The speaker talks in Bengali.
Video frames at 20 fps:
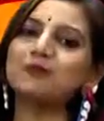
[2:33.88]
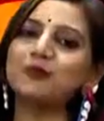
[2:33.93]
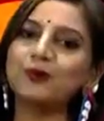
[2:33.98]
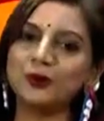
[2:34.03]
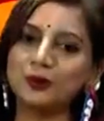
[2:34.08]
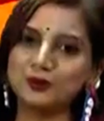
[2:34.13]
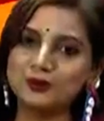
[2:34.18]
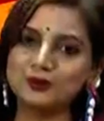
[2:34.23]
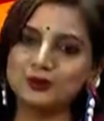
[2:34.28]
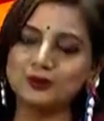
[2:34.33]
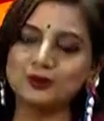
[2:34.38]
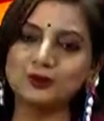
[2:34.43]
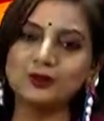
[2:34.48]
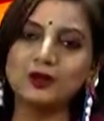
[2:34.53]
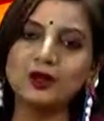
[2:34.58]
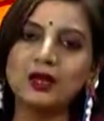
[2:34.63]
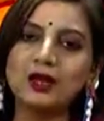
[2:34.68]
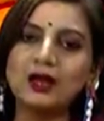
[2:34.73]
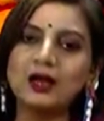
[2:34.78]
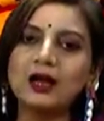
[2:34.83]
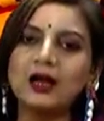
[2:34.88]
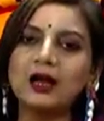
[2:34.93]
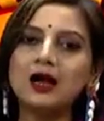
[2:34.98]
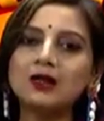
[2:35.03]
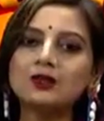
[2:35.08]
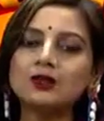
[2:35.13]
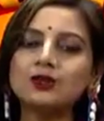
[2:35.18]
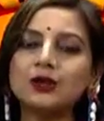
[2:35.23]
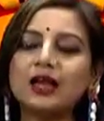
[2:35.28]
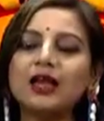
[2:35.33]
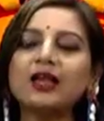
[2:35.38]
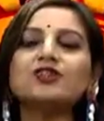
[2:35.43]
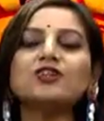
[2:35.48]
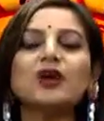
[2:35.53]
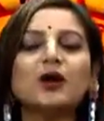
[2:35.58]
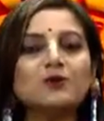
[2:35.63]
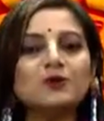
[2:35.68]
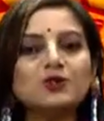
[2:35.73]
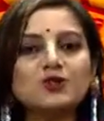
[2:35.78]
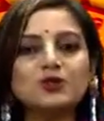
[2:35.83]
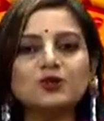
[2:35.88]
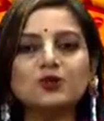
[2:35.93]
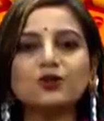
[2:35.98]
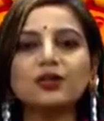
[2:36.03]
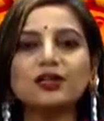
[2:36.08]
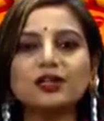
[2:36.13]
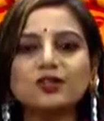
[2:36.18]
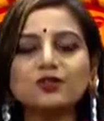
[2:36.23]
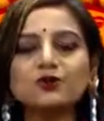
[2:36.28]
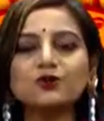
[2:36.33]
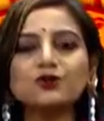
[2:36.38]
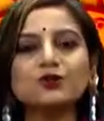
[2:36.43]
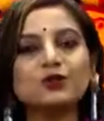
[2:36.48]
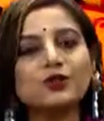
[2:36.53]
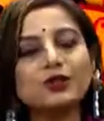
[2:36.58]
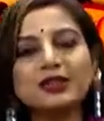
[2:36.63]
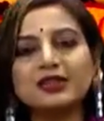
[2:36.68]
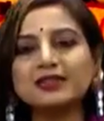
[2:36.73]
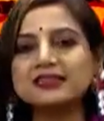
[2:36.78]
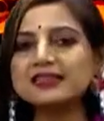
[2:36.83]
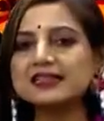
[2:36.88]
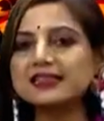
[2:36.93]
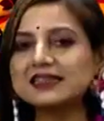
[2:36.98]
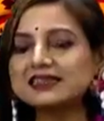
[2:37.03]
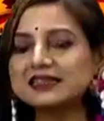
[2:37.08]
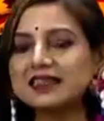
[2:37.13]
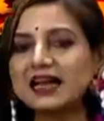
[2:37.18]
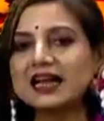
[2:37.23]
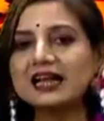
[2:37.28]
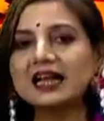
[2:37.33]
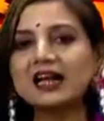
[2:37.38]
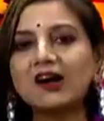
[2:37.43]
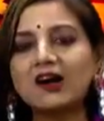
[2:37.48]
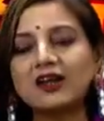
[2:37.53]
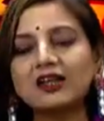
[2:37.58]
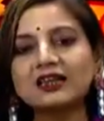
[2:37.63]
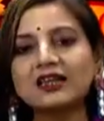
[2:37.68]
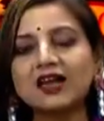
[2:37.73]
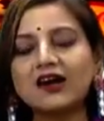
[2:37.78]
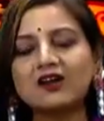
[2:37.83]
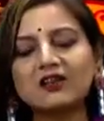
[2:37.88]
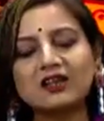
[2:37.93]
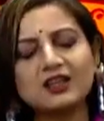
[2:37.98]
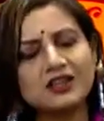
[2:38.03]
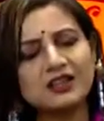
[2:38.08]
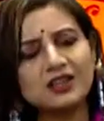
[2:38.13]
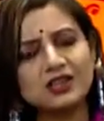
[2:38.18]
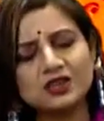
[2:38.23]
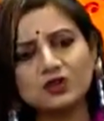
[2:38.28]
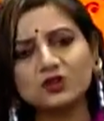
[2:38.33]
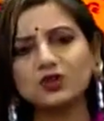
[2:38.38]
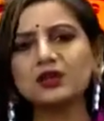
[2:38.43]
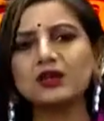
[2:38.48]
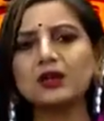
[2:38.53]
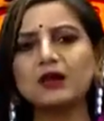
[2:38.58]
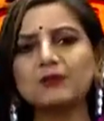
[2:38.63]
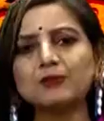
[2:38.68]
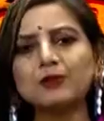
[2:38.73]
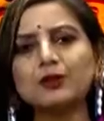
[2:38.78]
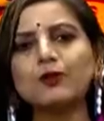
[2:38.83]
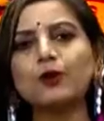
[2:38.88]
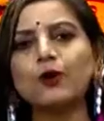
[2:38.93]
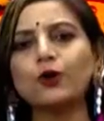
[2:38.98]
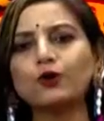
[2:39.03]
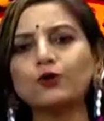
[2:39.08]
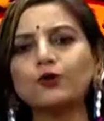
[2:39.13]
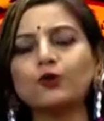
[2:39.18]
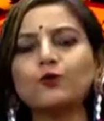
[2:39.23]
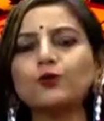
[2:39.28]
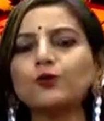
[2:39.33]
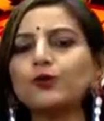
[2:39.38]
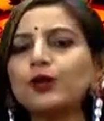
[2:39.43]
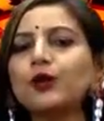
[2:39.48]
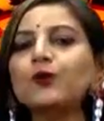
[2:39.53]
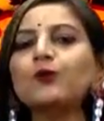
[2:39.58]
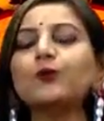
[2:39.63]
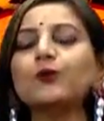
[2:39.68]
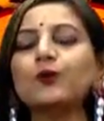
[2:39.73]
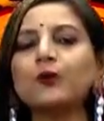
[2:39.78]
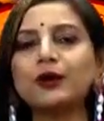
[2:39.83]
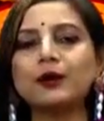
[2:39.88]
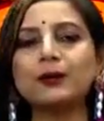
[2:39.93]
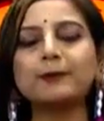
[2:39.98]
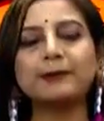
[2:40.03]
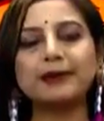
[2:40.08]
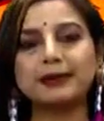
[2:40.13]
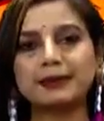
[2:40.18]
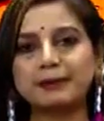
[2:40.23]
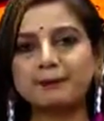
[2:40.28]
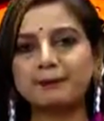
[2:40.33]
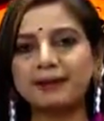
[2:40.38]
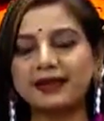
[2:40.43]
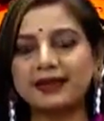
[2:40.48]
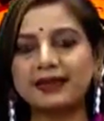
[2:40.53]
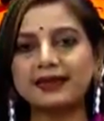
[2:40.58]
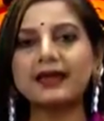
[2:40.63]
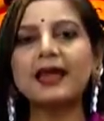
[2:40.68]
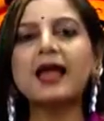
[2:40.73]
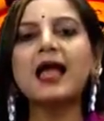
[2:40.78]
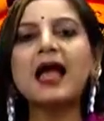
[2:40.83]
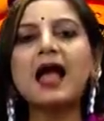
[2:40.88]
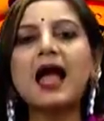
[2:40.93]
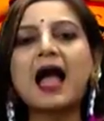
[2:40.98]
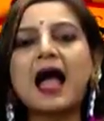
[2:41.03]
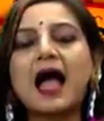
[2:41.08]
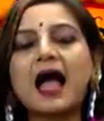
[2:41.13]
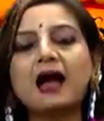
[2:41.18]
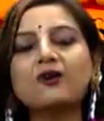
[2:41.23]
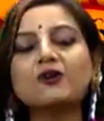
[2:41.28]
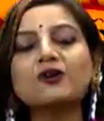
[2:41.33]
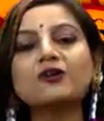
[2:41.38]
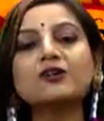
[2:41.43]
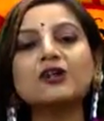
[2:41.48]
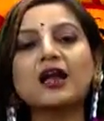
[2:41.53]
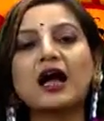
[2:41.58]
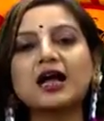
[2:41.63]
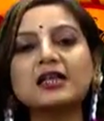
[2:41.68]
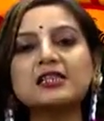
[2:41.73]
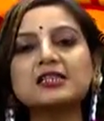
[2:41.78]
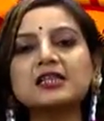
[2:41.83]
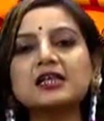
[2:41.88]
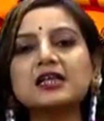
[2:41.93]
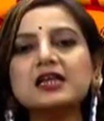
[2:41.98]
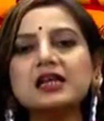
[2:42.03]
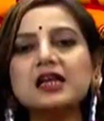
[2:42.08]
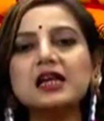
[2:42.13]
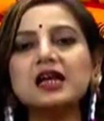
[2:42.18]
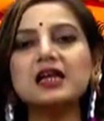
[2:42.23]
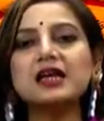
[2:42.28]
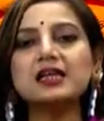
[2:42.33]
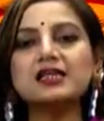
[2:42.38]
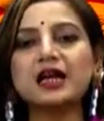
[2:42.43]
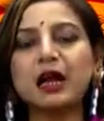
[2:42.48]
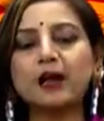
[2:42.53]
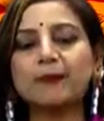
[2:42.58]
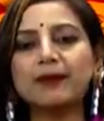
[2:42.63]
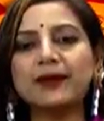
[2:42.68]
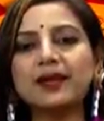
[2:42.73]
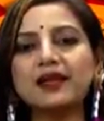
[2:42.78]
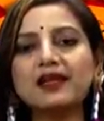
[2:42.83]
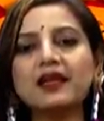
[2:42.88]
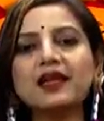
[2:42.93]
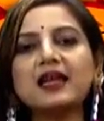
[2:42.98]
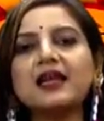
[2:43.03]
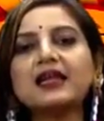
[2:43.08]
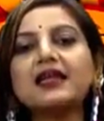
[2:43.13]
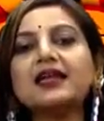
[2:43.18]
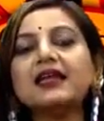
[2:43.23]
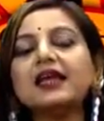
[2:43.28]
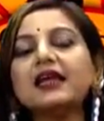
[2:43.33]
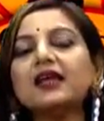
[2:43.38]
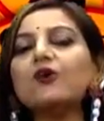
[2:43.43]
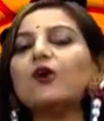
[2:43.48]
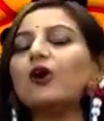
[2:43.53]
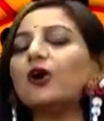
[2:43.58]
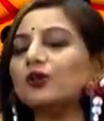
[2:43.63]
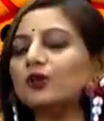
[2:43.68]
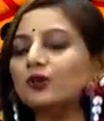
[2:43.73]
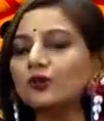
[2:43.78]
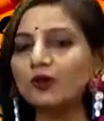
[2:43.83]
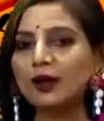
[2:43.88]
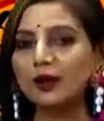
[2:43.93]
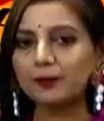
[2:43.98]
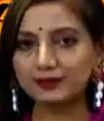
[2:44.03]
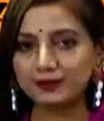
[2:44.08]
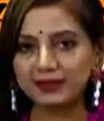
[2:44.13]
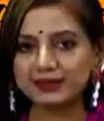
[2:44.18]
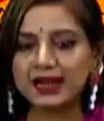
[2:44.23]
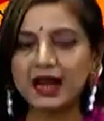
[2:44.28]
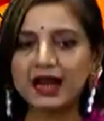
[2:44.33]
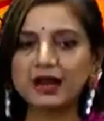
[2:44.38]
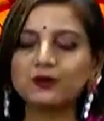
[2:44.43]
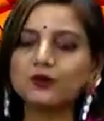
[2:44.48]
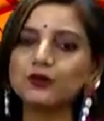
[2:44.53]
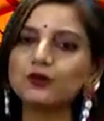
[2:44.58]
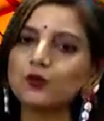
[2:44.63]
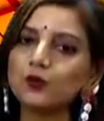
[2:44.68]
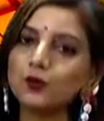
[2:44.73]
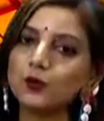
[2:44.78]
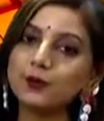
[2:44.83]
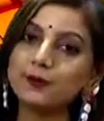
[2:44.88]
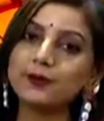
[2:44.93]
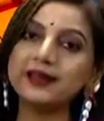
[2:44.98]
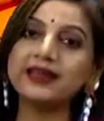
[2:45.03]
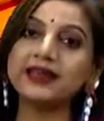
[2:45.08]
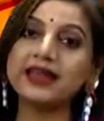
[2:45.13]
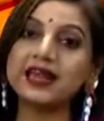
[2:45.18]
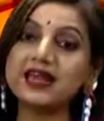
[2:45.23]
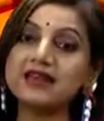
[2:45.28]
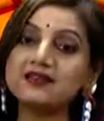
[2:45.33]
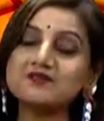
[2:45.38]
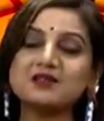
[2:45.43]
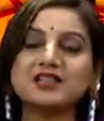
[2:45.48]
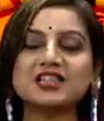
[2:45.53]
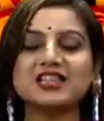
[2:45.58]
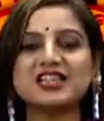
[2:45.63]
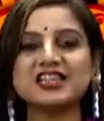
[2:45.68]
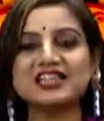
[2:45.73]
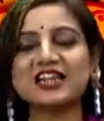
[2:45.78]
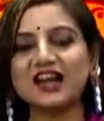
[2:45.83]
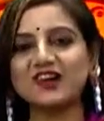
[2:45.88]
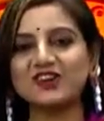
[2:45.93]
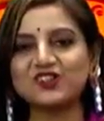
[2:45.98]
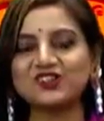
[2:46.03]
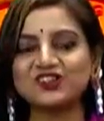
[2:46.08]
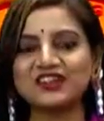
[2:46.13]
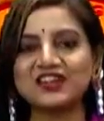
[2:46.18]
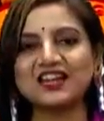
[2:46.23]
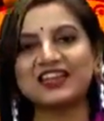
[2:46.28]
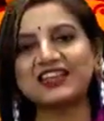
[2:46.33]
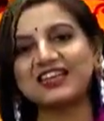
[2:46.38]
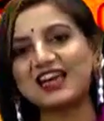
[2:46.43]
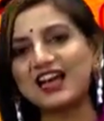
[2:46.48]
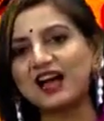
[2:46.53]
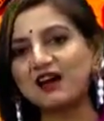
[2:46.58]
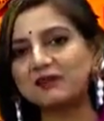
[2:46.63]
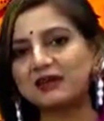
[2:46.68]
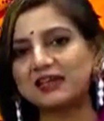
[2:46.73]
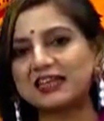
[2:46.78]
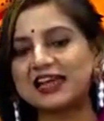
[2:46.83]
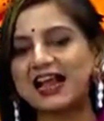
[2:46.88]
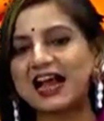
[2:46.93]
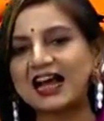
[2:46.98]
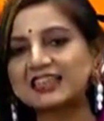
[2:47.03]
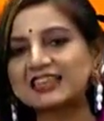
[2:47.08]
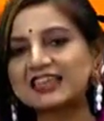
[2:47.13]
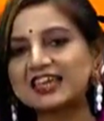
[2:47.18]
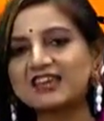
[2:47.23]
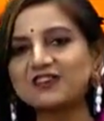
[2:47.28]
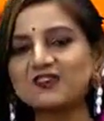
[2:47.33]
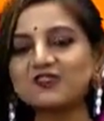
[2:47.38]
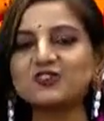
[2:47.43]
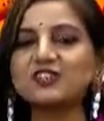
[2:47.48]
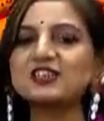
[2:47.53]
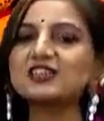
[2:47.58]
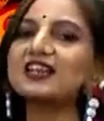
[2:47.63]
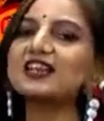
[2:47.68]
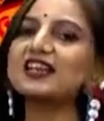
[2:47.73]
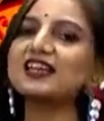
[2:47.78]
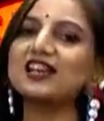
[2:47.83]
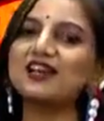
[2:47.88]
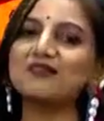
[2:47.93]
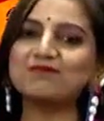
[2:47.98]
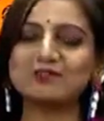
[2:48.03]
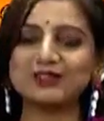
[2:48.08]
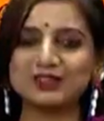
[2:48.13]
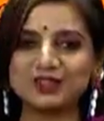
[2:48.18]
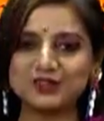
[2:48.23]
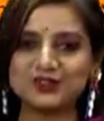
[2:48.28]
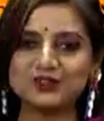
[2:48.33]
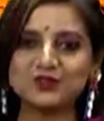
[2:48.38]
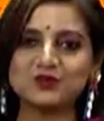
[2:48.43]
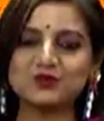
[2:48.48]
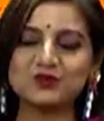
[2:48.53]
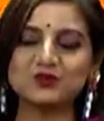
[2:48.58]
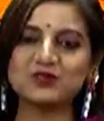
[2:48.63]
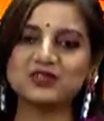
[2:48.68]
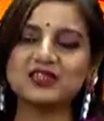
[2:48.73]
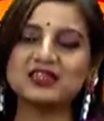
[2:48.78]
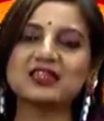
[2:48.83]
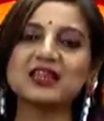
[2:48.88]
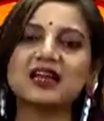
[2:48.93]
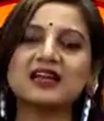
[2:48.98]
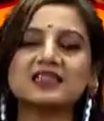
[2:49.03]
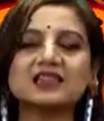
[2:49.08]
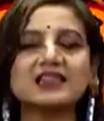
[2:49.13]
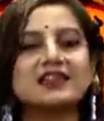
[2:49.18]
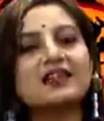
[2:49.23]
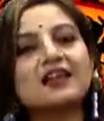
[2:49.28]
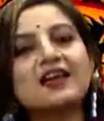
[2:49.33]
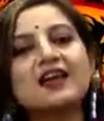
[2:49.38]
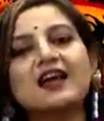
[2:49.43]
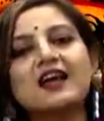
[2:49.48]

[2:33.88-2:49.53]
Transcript: প্রয়োজন তো এই সমস্ত কিছু যদি ঠিকঠাক হয় তাহলে নিশ্চয়ই আপনি রত্ন পরে উপকার পেতে পারেন এখন রাশি সাপেক্ষে কি রত্ন আপনি ধারণ করবেন এই বিশেষ আলোচনা নিয়ে আমাদের আজকের অনুষ্ঠানে আপনাদের জন্য উপস্থিত আছেন